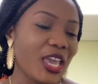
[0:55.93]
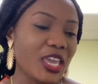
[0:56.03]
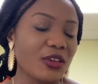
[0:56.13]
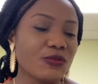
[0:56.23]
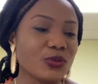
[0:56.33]

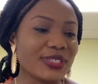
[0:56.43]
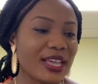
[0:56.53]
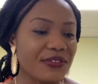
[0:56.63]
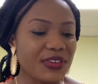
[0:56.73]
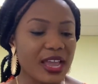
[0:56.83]
et vous
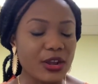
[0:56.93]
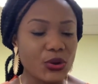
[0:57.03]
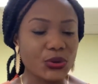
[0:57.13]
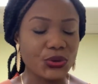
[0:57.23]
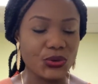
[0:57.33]
savez,
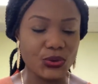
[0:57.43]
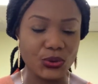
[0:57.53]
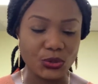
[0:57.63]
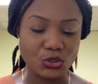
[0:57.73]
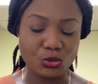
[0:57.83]
alors
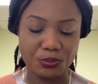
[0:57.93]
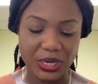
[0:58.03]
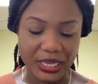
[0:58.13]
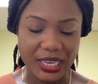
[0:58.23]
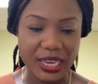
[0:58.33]
que je
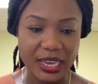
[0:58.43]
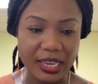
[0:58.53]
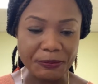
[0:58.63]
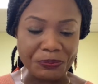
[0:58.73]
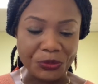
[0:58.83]

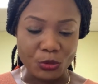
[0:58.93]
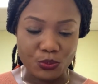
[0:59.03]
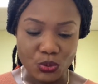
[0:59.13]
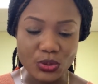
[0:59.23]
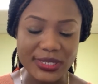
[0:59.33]
priais
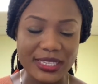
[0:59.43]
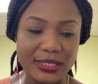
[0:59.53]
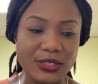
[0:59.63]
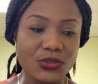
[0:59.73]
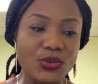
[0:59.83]
pour ces
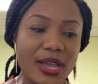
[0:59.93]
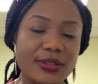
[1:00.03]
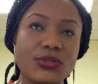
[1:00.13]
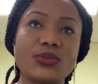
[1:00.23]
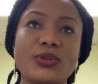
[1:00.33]

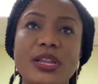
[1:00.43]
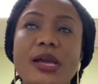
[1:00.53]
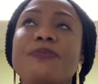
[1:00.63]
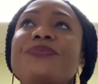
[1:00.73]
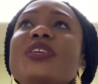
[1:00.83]

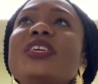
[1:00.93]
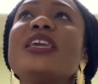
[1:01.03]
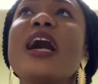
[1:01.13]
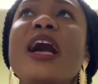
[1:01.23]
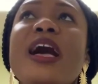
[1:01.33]
situations-là, il y
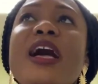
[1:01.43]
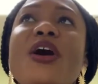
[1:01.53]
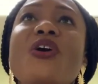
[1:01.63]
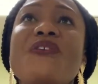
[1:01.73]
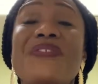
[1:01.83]
a
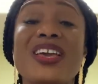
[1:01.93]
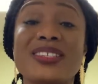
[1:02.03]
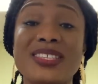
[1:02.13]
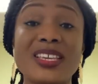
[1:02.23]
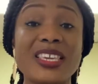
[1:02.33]
un
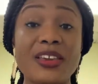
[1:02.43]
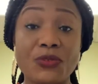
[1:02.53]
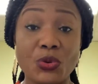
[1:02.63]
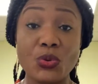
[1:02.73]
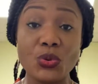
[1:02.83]
verset qui est
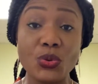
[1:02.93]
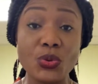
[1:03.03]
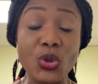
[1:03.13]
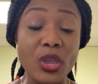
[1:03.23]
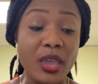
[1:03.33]
venu
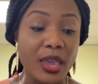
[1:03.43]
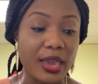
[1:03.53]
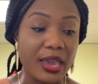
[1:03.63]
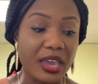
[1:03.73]
euh,